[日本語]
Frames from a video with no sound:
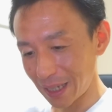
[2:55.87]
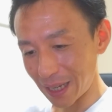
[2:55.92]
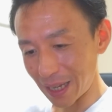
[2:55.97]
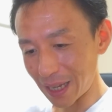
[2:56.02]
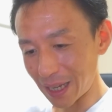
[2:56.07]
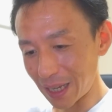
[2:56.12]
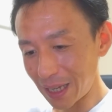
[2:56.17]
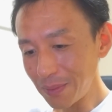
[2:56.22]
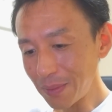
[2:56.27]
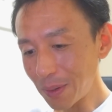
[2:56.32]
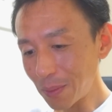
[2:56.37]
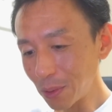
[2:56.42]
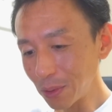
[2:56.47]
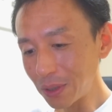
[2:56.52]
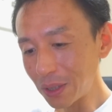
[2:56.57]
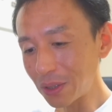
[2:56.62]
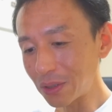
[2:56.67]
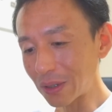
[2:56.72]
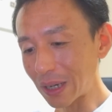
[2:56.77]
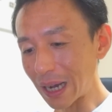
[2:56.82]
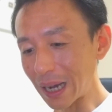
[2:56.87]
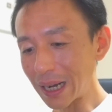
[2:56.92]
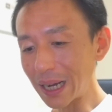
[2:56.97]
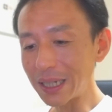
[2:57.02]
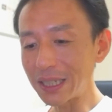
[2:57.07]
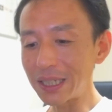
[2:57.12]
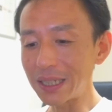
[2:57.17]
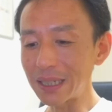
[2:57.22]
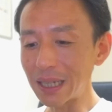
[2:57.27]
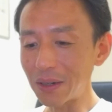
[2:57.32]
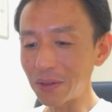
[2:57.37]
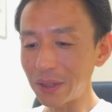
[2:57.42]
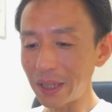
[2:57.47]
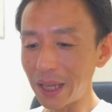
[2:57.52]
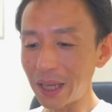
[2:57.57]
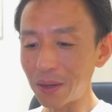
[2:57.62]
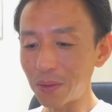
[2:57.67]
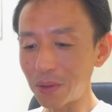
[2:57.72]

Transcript: えー、今持ってるのがアラジンなので、